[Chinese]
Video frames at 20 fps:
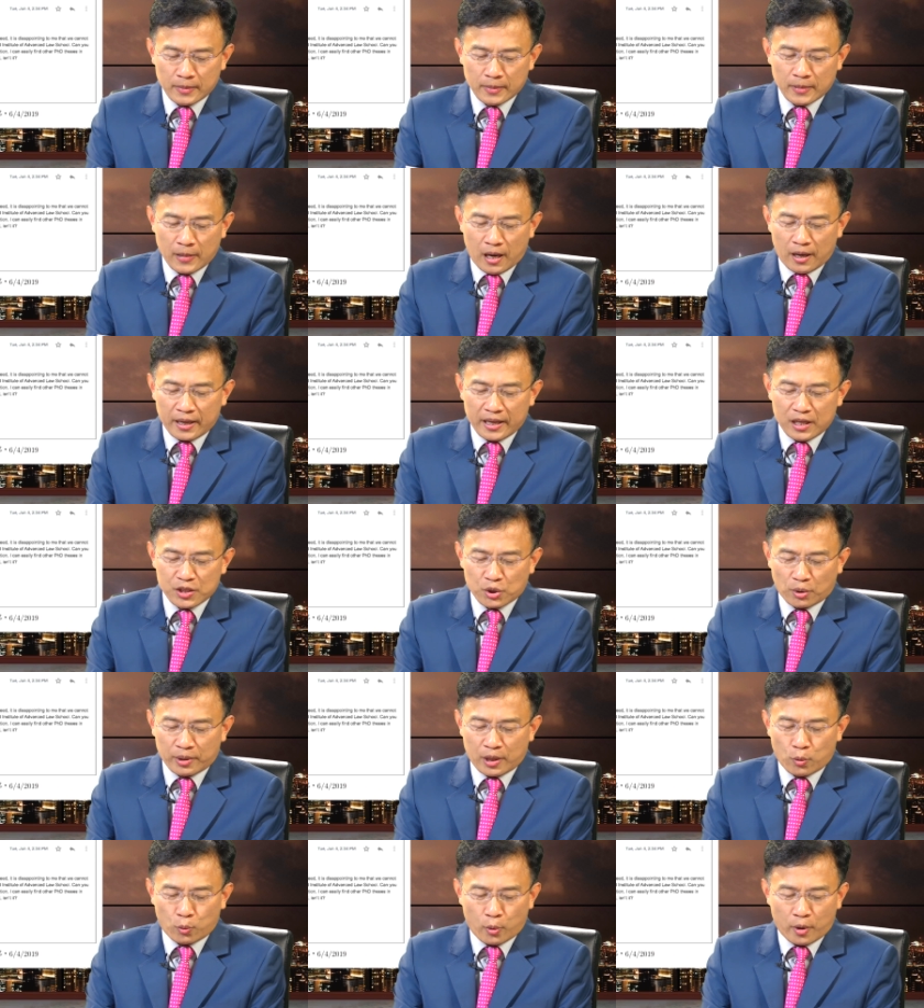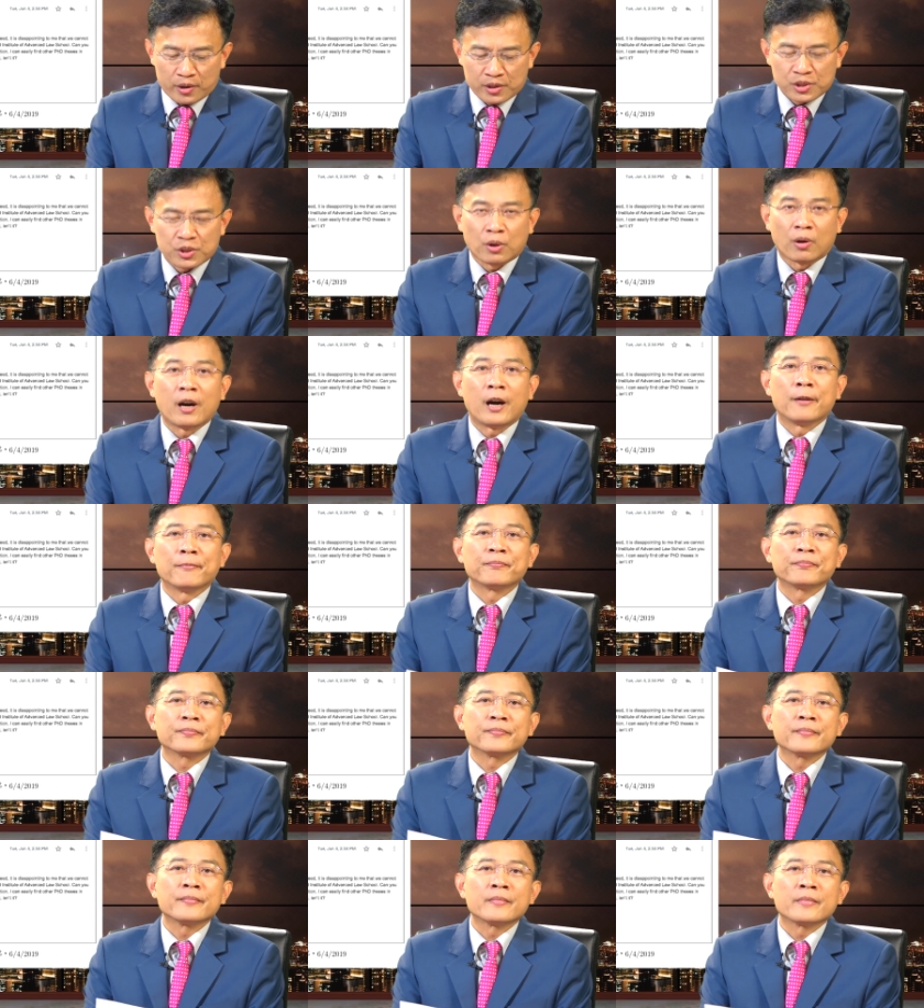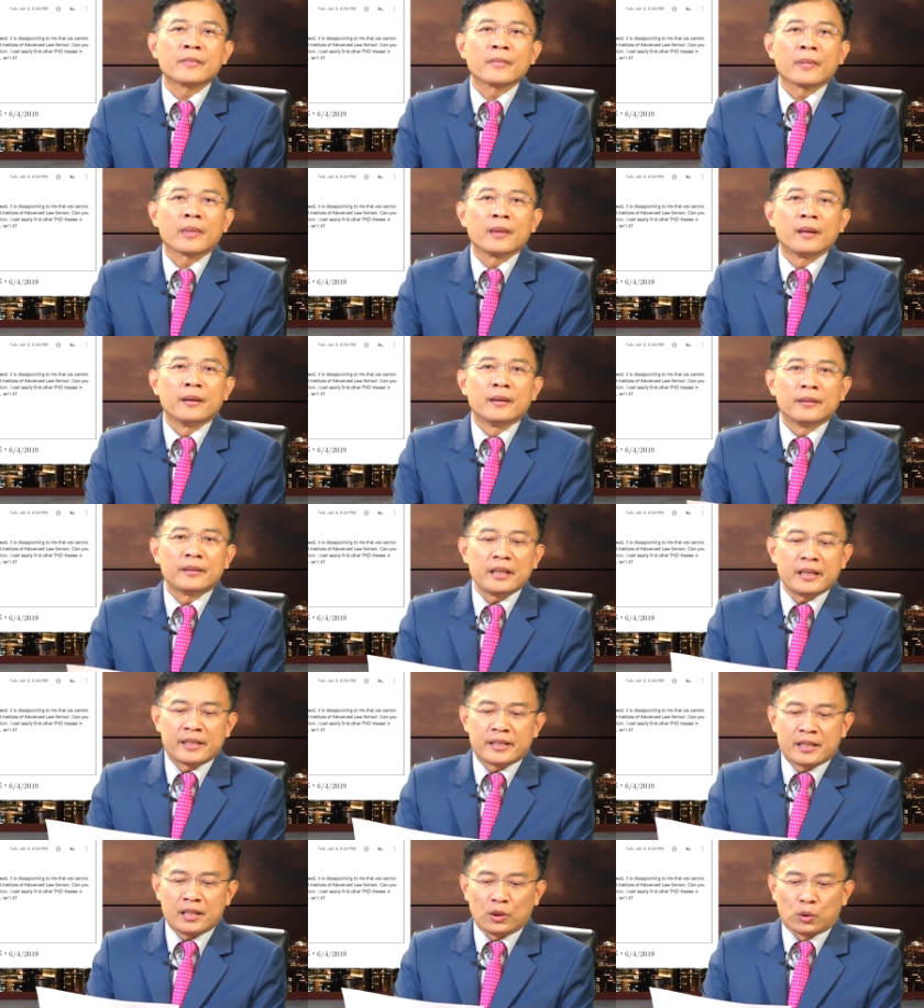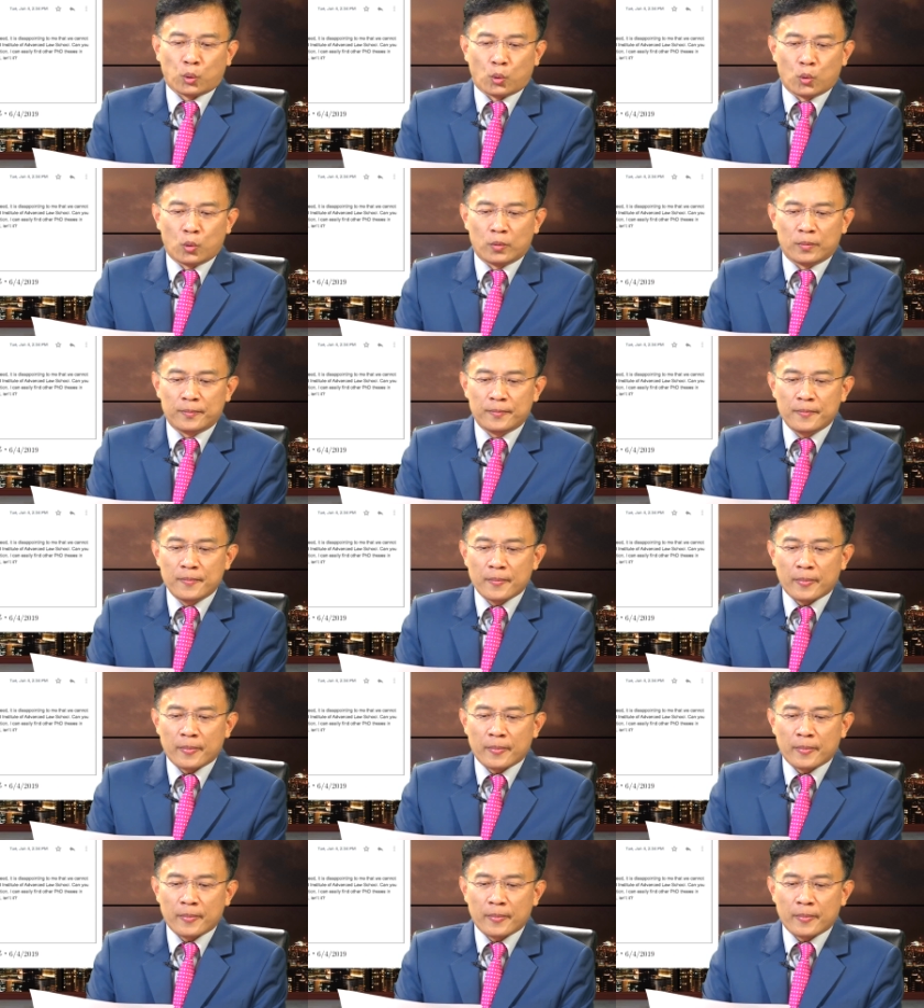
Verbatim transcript: 二零一九年五月二十九号，第七图，